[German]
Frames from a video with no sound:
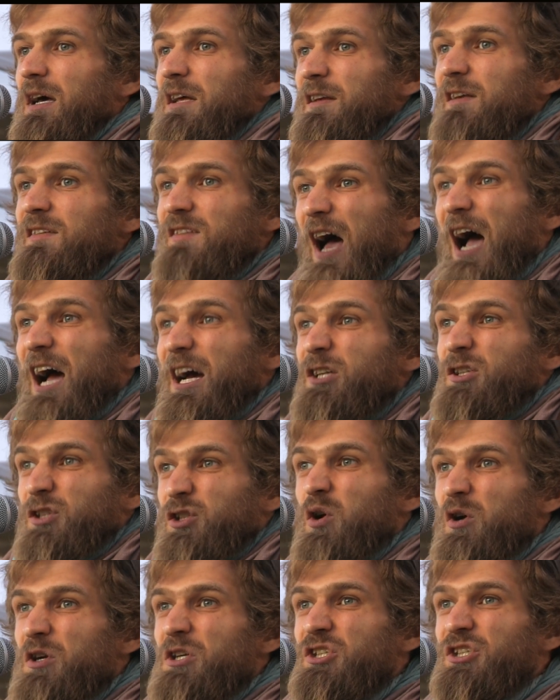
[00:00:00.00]
Diese acht
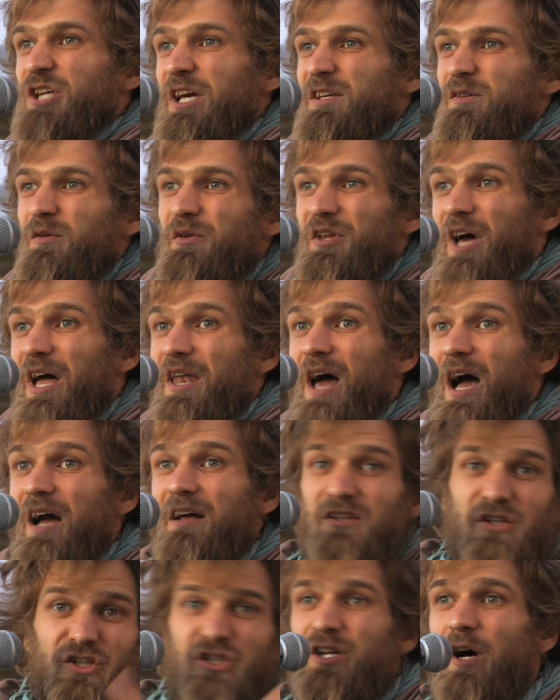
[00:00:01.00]
stunden schicht und danach
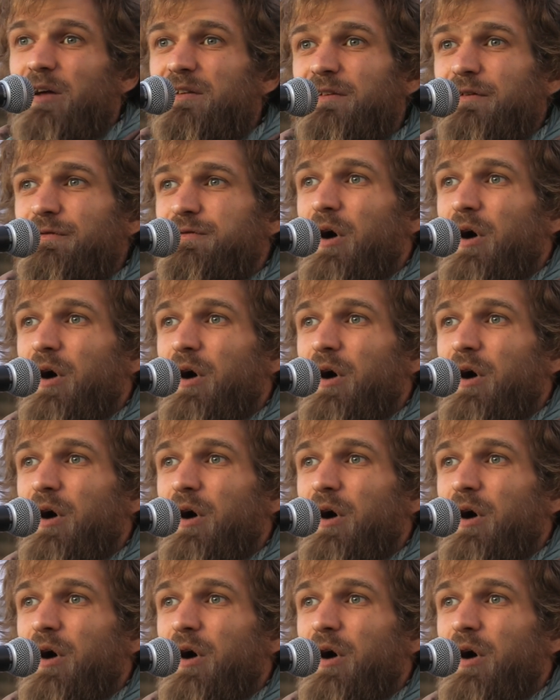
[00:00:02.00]
die Schnauze